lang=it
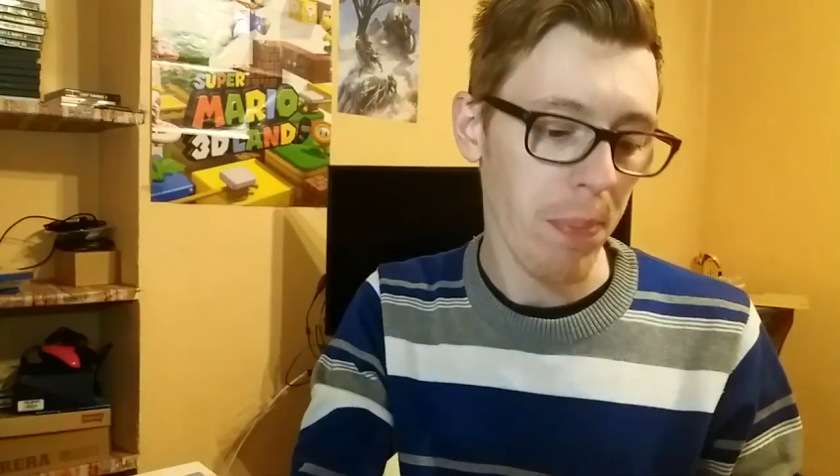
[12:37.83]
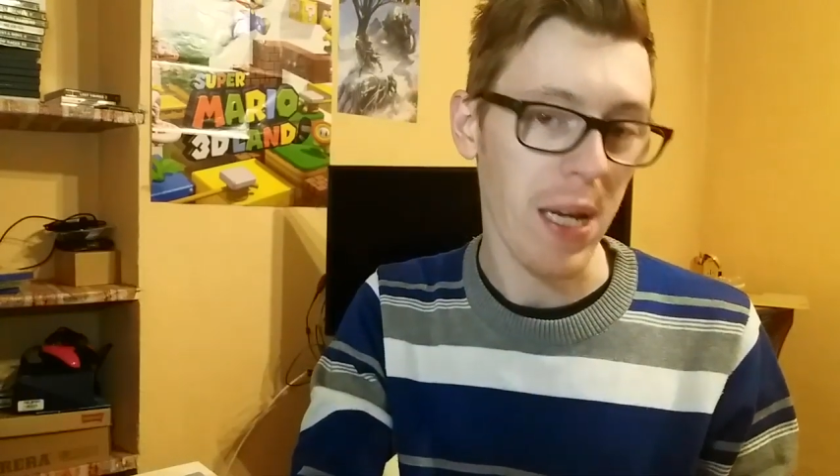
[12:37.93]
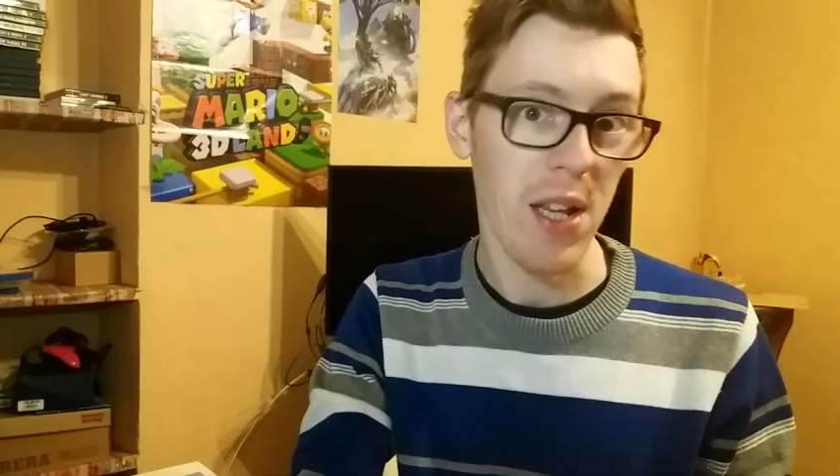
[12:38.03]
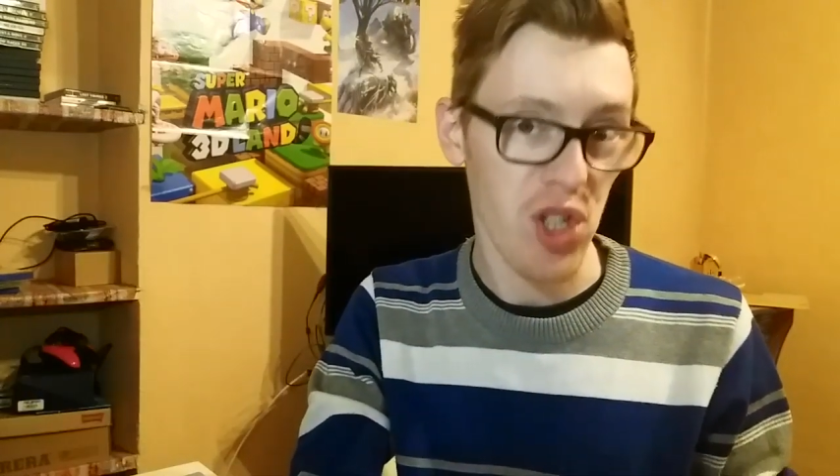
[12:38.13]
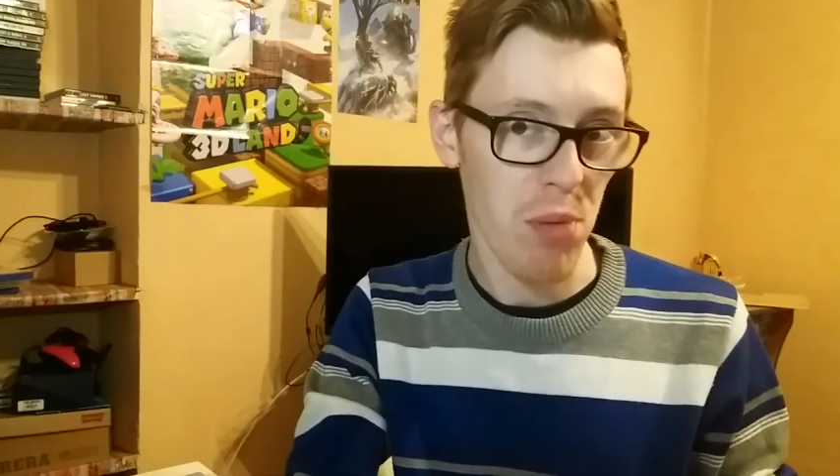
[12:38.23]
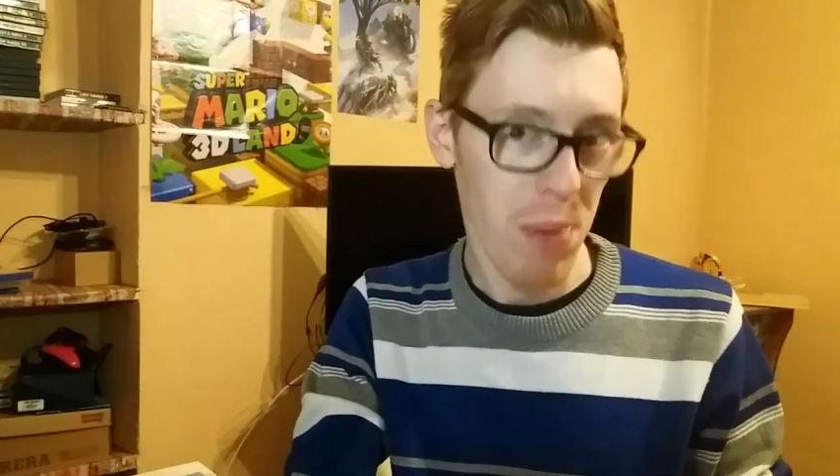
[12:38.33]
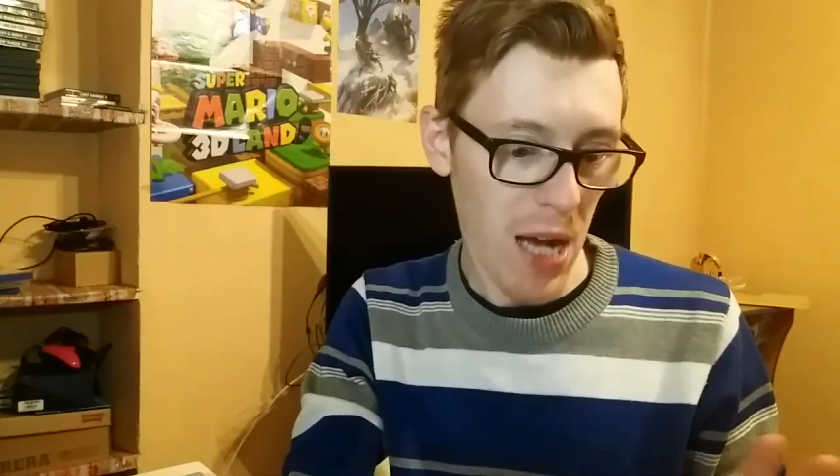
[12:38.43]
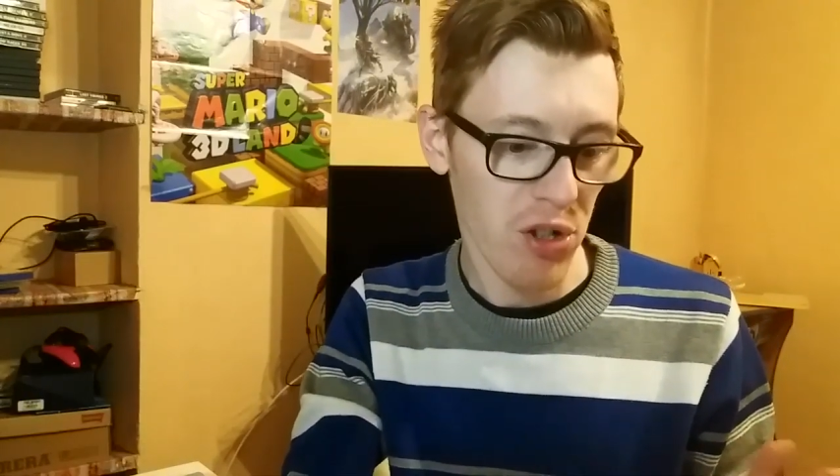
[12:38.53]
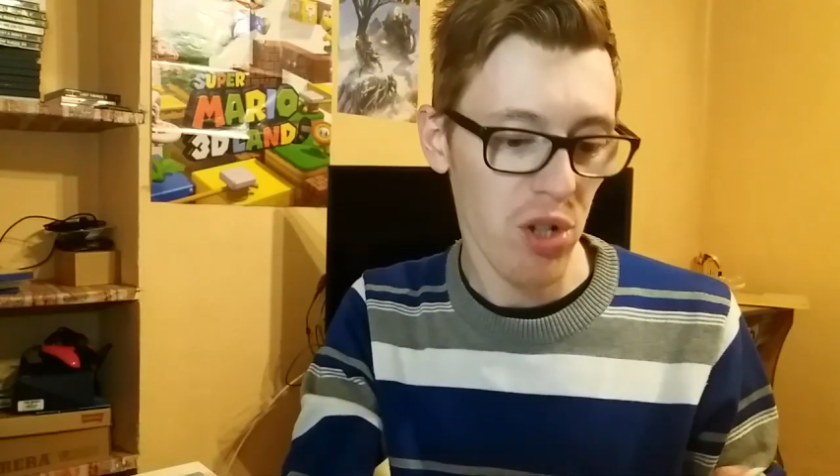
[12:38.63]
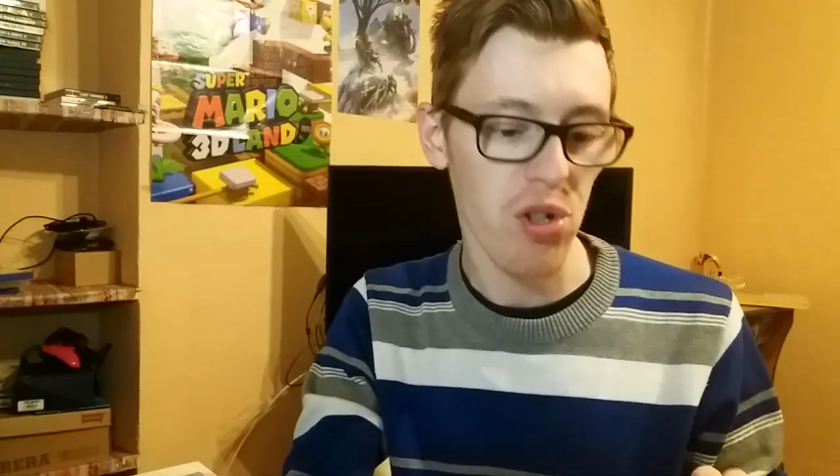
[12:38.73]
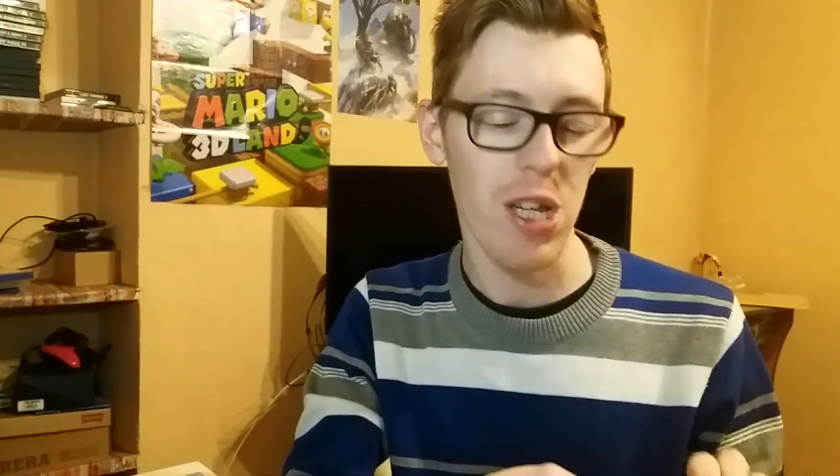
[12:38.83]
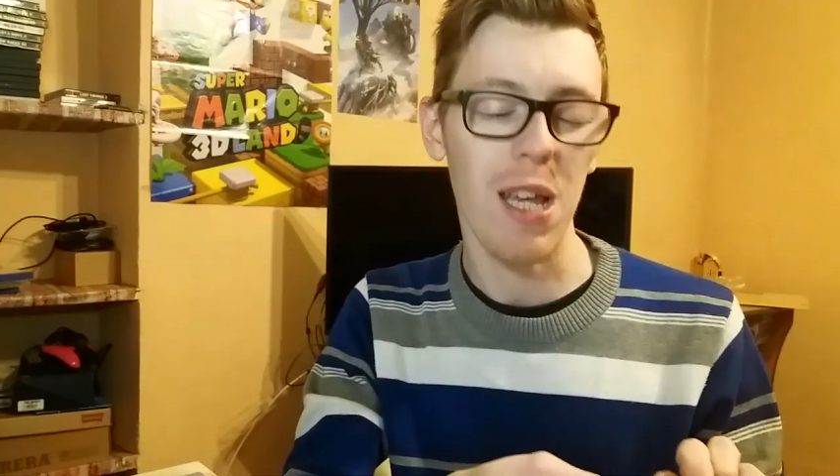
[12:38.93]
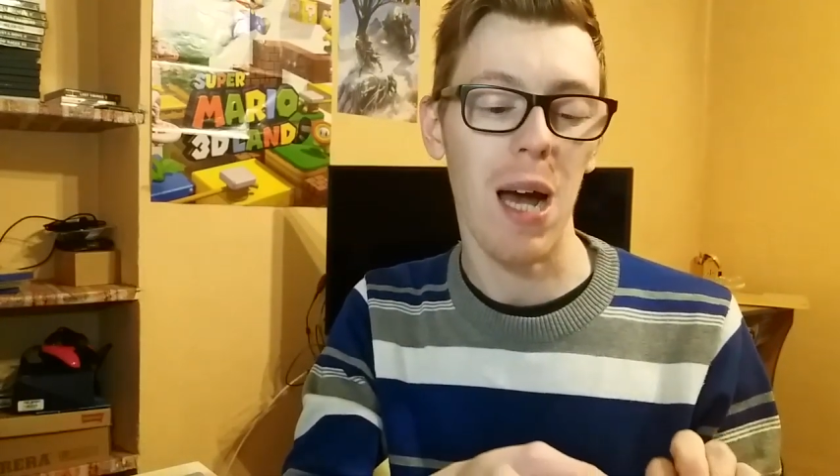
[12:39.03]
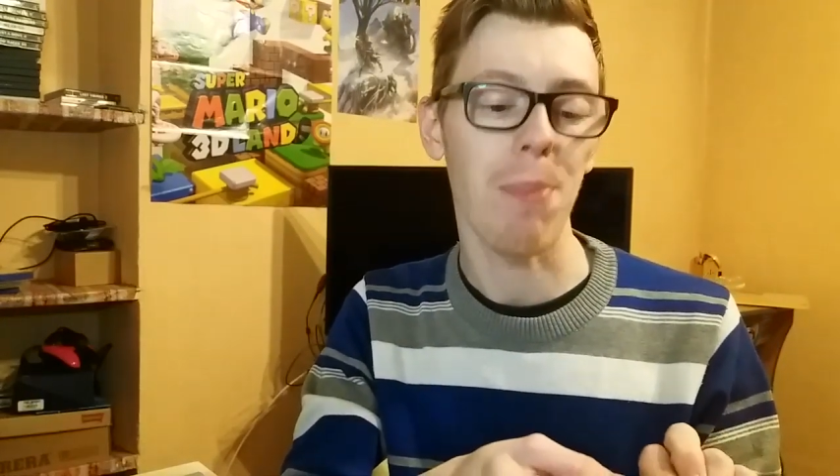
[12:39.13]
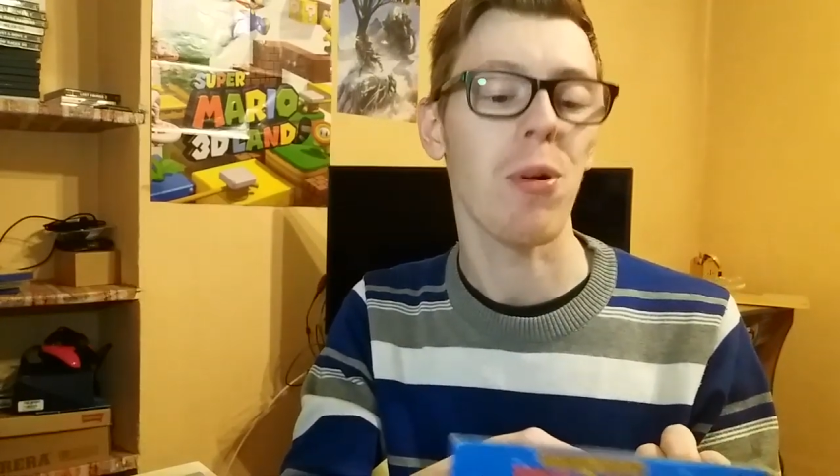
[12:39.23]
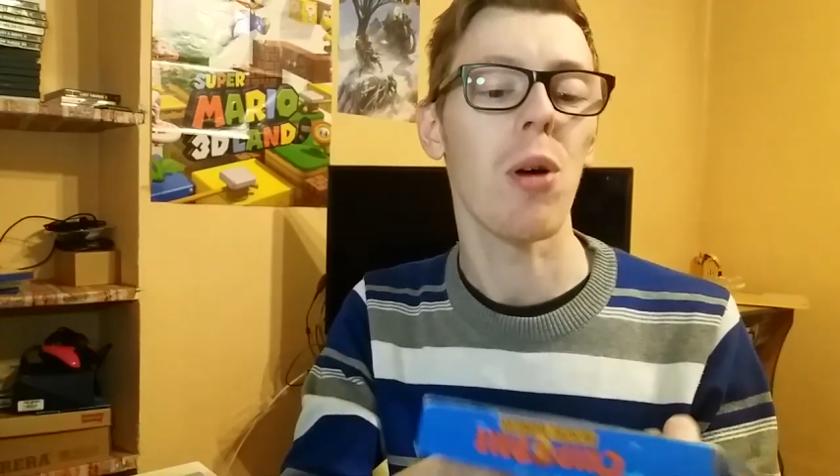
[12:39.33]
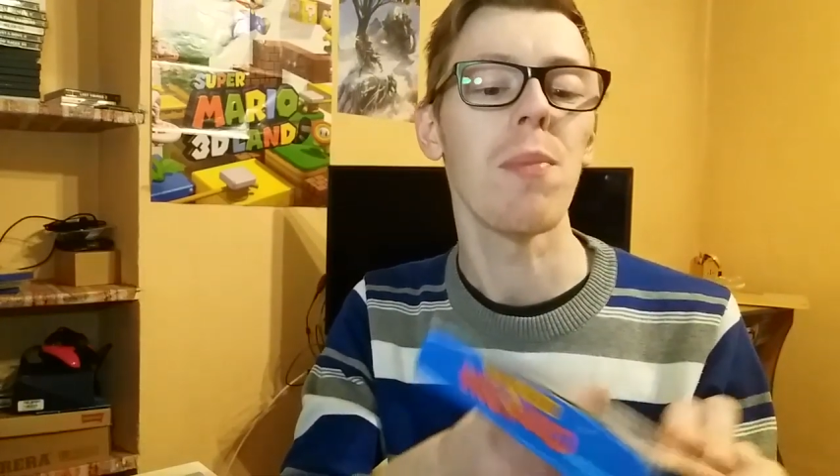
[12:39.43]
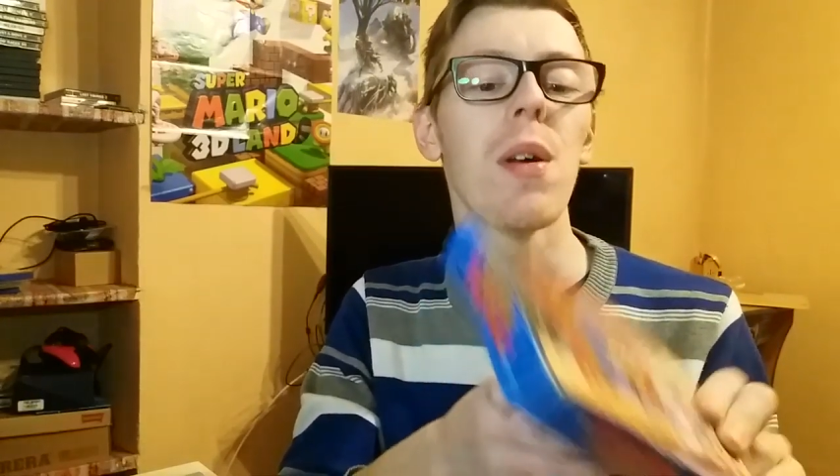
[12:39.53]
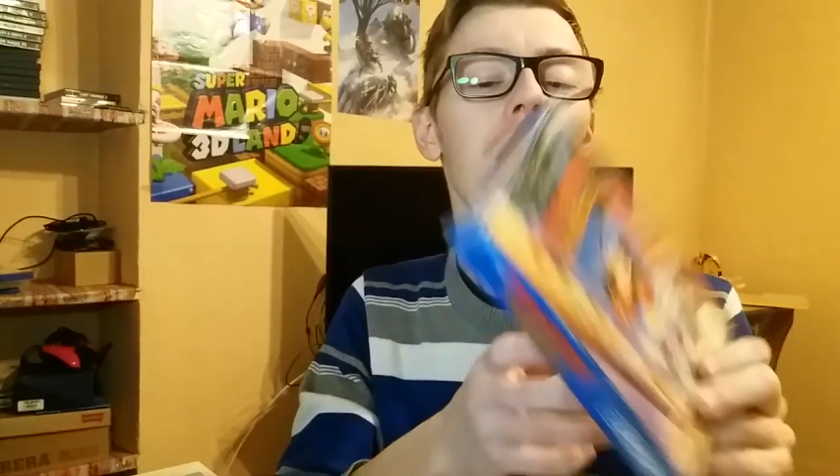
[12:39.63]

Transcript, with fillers: perché ci piacciono i giochi Capcom,